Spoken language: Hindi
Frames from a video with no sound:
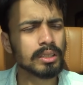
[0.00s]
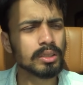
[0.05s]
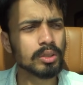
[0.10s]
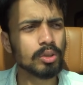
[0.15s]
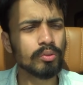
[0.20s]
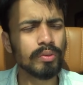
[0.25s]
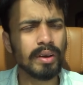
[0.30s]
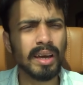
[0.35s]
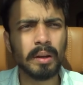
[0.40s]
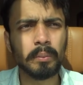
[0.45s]

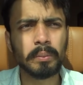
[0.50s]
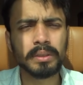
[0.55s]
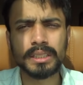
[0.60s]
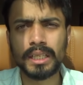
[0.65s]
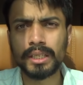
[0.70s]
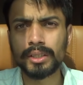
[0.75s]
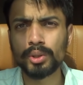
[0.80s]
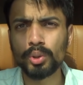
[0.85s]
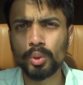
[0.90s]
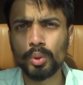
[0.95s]
दोपहर में
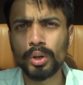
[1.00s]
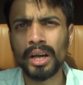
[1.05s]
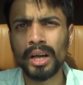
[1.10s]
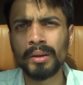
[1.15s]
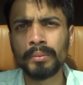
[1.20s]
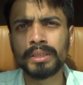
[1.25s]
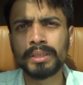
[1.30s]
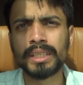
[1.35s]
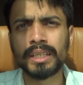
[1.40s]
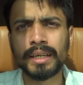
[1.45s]
शायद दो ढाई
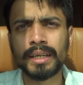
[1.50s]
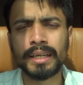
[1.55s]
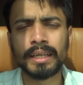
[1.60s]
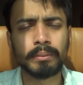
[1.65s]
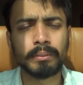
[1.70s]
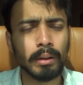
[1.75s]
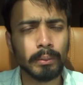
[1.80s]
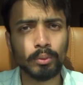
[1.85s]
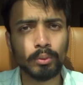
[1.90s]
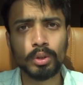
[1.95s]
बजे
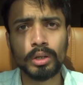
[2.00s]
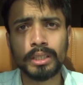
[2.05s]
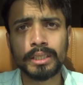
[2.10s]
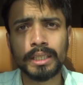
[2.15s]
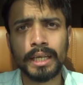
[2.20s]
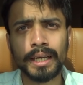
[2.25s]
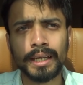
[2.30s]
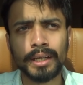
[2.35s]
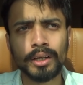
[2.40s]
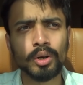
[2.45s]
करीब आपको ले
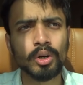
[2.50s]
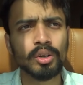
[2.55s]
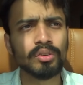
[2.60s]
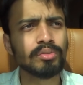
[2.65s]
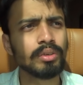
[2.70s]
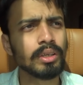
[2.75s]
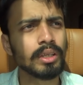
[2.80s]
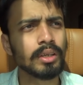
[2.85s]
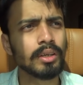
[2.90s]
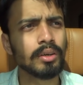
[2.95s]
जाएंगे और
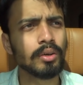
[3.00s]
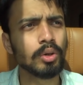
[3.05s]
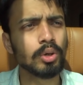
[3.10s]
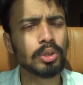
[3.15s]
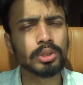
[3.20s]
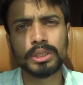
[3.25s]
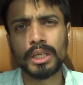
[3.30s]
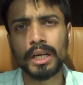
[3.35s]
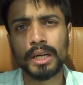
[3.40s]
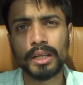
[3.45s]
फिर नौ
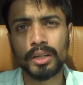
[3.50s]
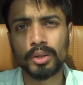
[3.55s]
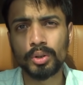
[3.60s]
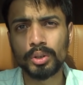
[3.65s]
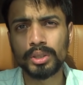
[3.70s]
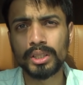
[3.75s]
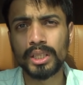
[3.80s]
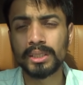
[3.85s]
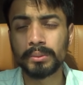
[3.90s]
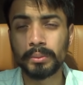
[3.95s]
साढ़े नौ
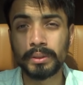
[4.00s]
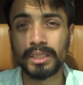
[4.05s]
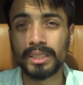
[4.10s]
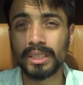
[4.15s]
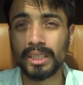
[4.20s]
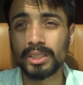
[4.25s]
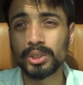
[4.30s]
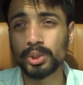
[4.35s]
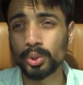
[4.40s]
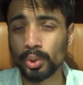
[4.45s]
दस बजे
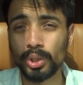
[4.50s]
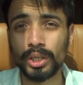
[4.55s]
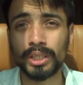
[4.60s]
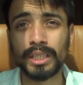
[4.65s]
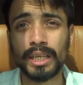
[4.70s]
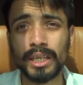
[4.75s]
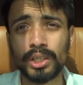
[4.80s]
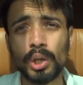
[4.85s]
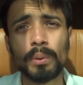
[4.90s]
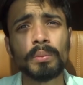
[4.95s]
तक छोड़ के
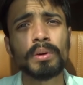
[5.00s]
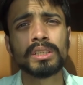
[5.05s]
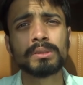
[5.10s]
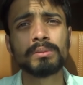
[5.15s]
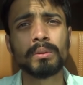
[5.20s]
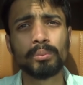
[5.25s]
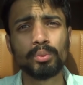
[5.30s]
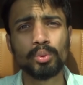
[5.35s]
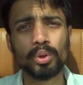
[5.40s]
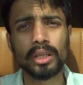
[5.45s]
जाएंगे तो आपका
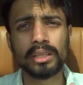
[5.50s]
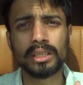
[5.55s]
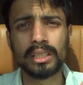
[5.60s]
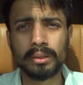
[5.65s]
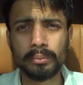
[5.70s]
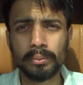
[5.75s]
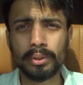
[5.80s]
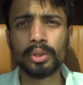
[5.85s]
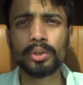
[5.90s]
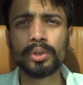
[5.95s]
इसमें पूरा
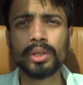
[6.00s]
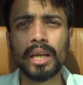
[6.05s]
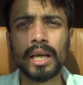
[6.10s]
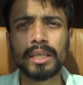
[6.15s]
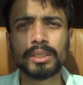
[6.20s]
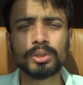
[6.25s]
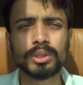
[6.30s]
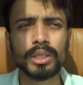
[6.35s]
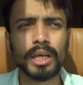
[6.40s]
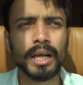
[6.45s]
दिन भी
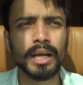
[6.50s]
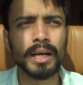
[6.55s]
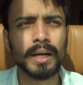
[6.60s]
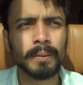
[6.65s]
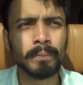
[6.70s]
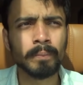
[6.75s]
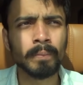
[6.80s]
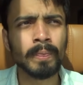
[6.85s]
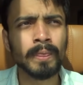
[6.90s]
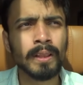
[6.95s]
यूटिलाइज हो जाएगा
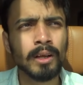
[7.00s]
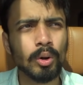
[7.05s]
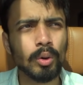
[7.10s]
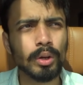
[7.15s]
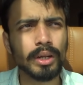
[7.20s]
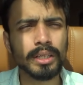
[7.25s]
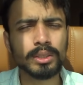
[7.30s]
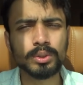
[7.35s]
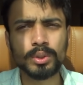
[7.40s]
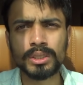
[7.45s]
और
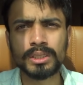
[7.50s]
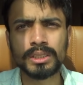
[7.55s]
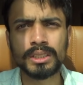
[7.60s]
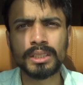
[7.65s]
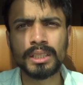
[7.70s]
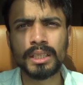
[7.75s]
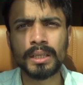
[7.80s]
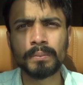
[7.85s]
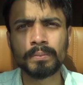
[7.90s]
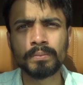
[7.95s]
एक सौ अस्सी
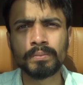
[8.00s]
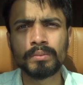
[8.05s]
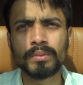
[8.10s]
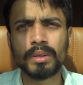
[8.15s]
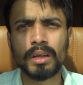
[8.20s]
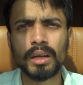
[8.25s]
दिरम